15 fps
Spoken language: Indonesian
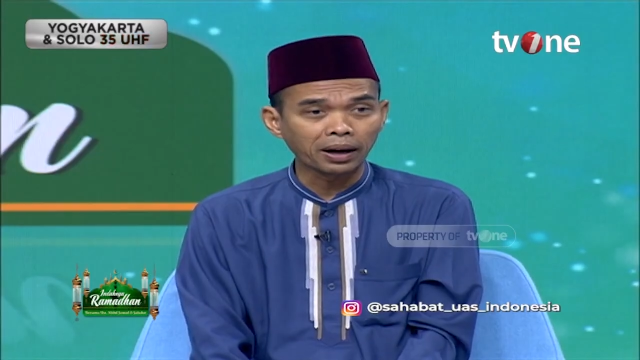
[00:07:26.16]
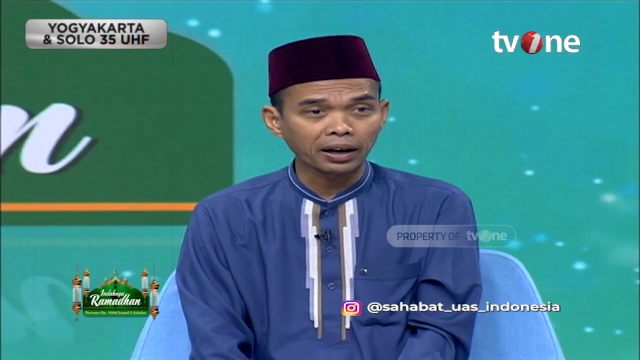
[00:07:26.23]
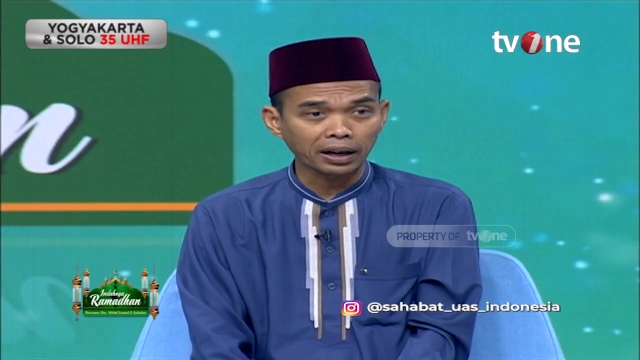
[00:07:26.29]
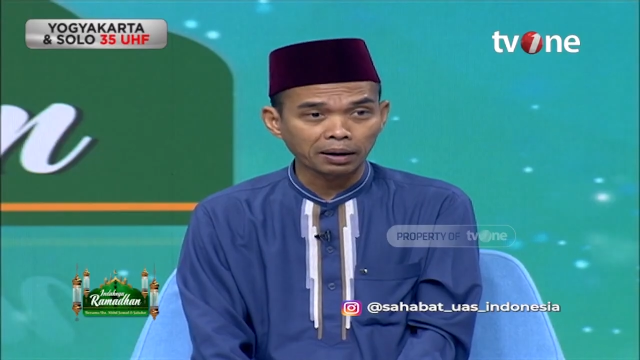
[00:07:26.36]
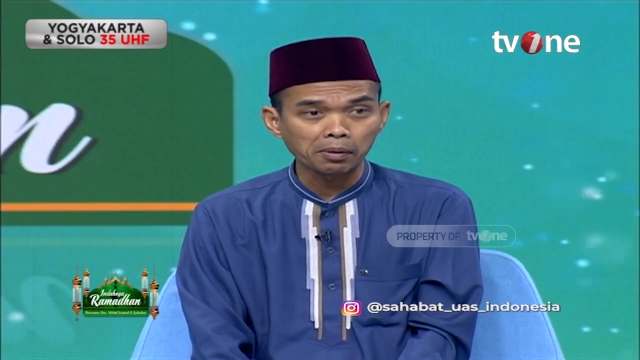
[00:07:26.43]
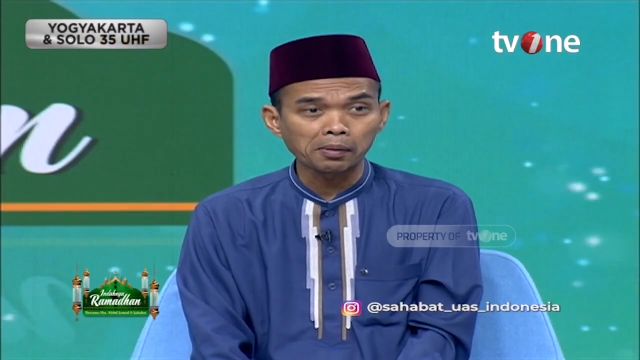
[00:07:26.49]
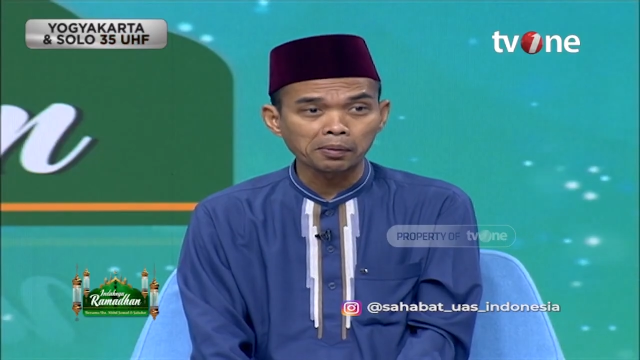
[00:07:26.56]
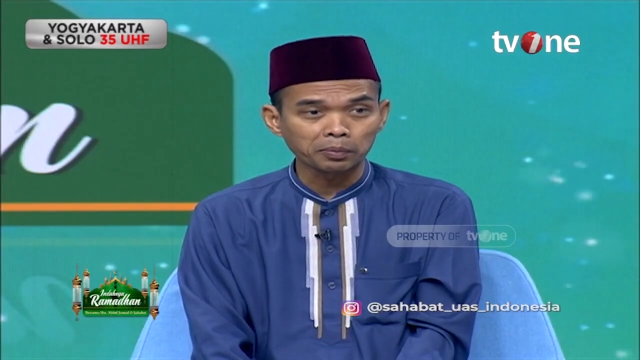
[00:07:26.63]

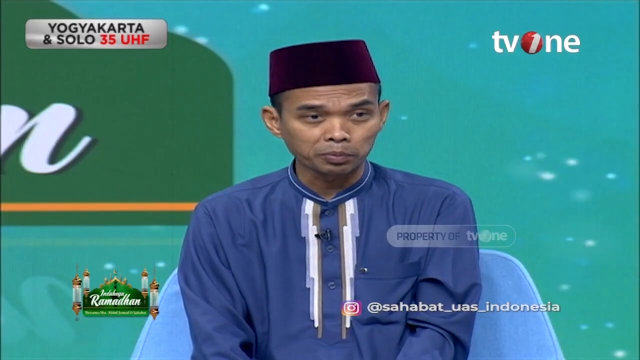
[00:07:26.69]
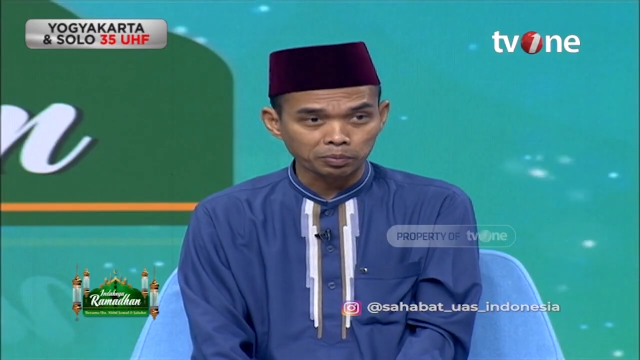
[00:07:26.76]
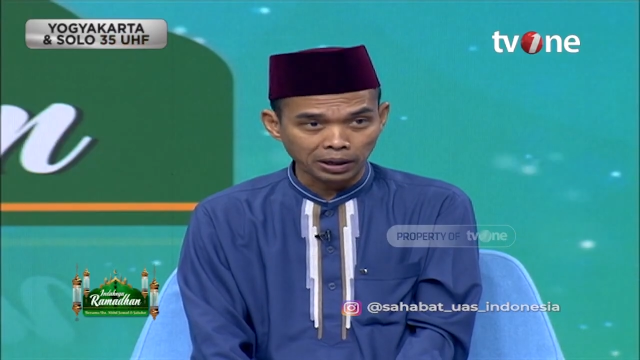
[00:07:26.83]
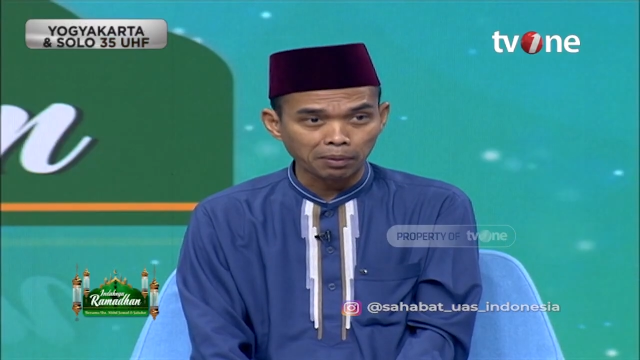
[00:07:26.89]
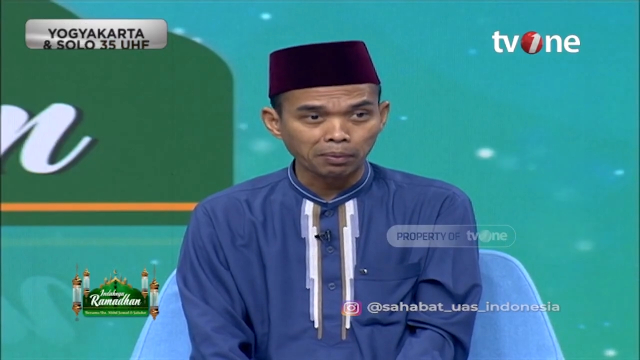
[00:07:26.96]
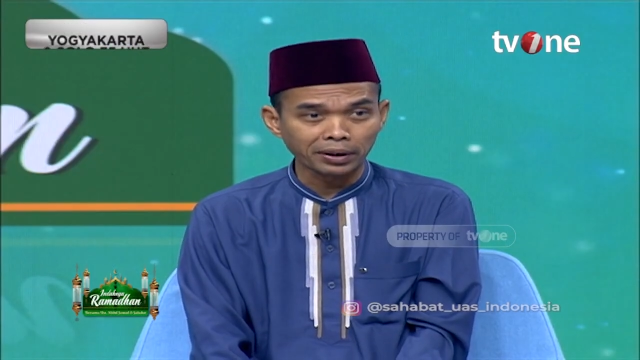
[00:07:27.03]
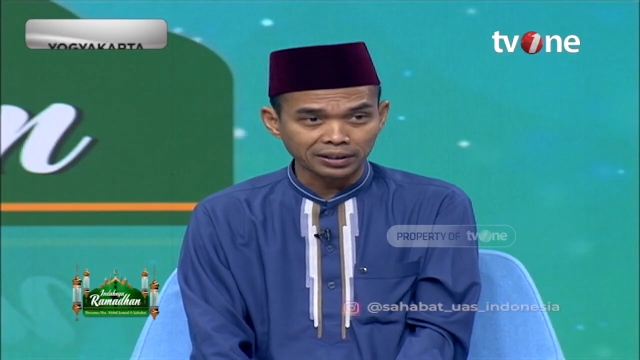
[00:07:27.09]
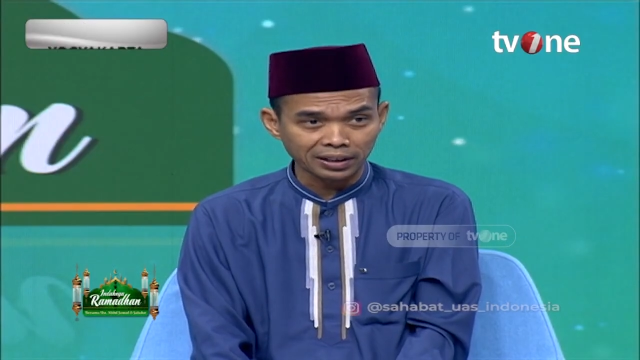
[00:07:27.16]
karena memang
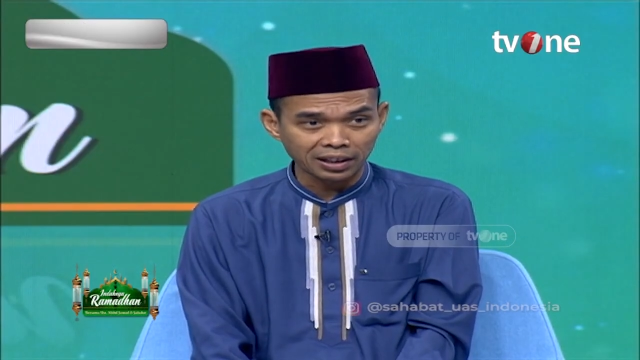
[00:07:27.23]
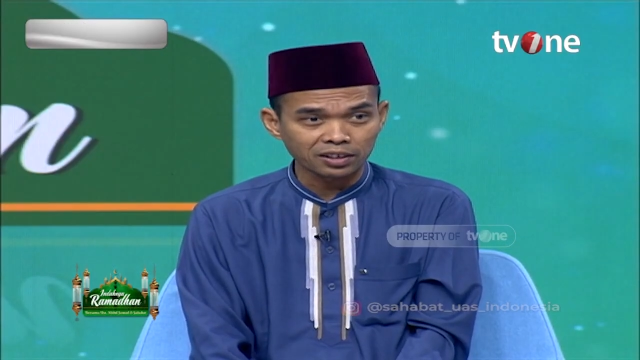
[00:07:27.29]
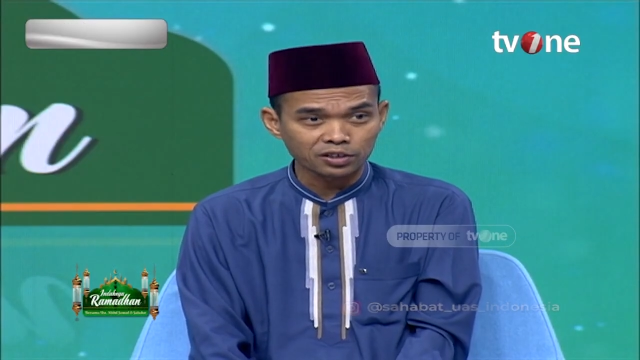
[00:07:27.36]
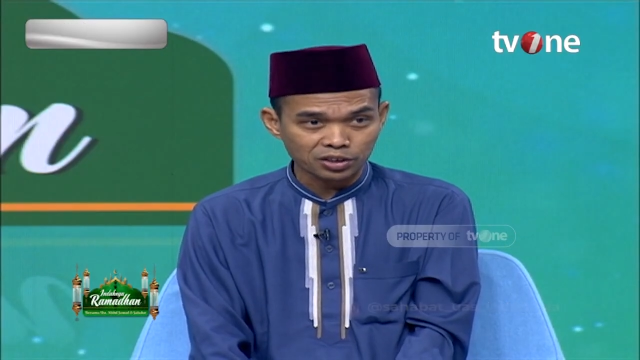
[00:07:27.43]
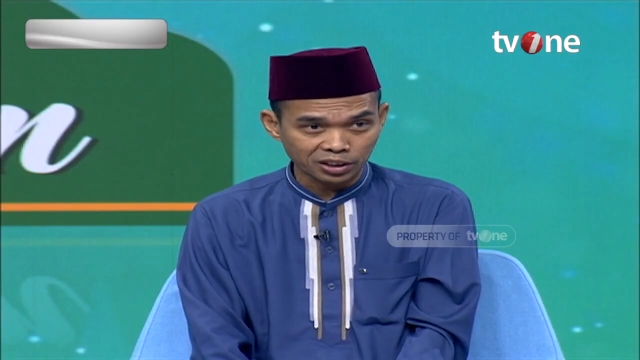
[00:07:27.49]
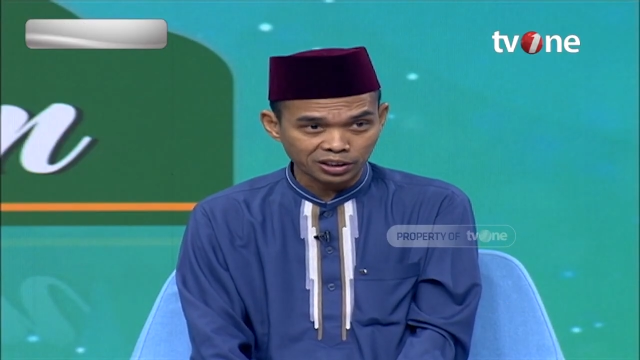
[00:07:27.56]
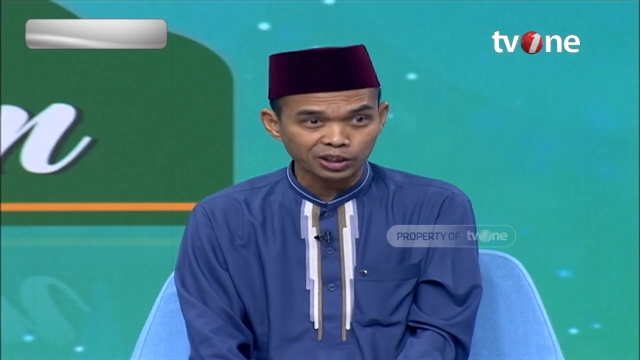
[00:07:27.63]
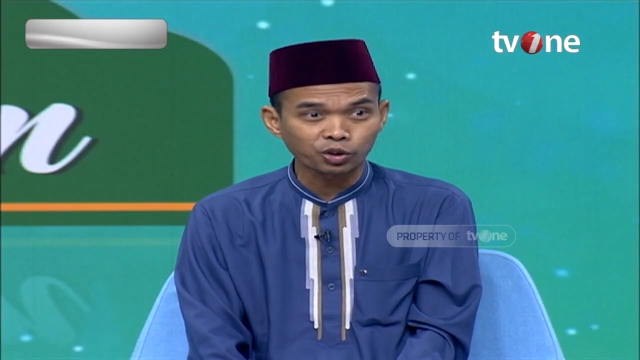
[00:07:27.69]
namanya
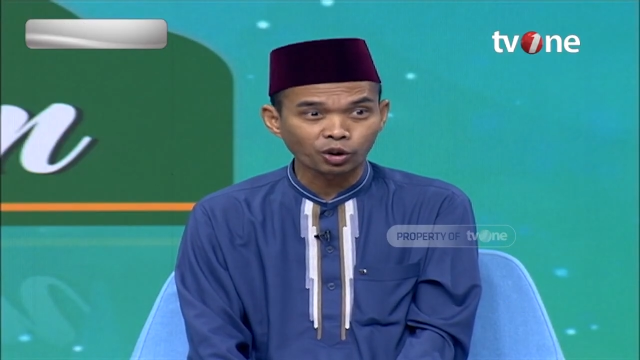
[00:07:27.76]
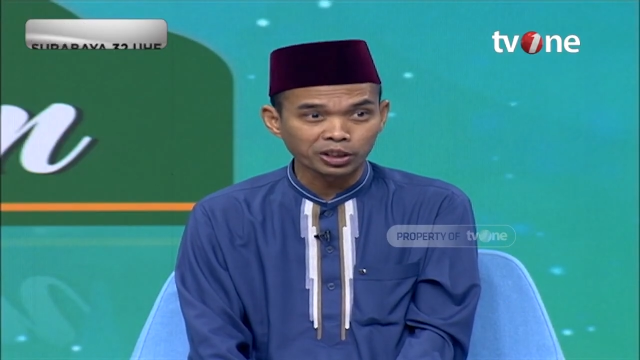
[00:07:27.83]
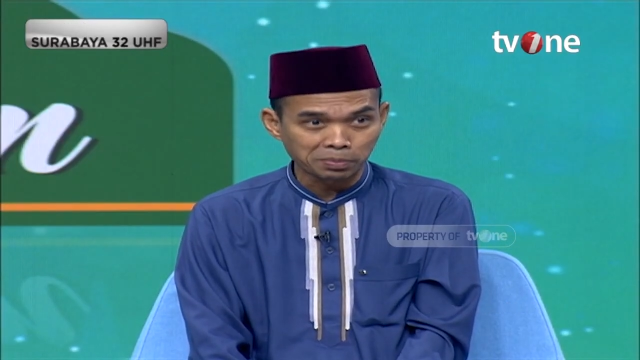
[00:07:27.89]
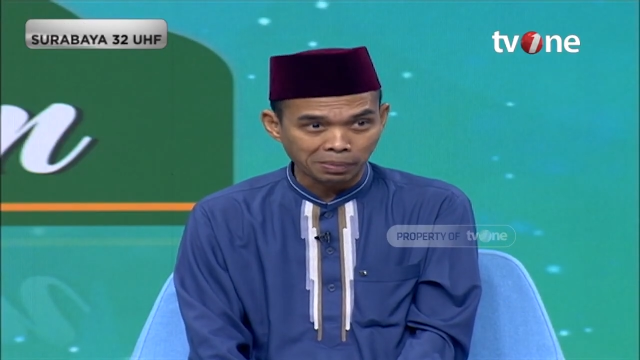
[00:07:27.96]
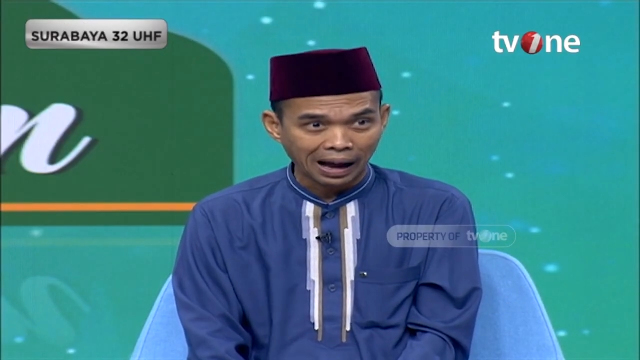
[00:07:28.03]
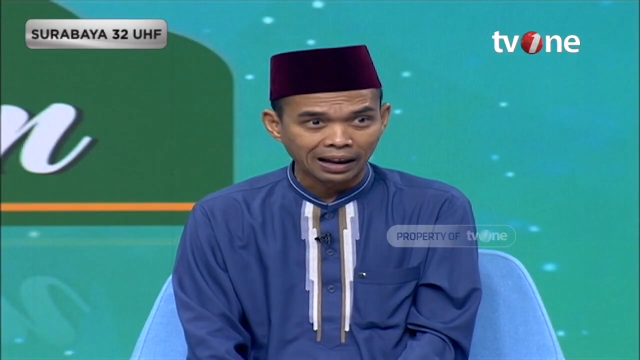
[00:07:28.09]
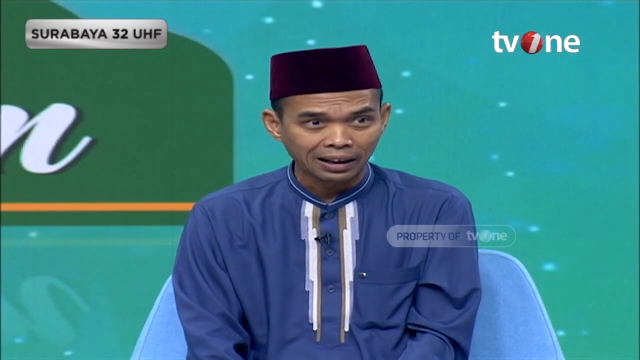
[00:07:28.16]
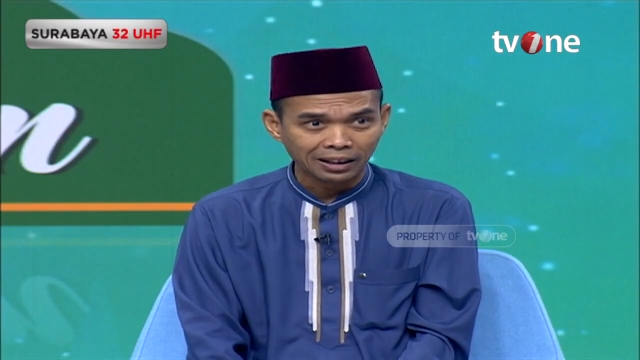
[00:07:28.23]
Siti Toibah.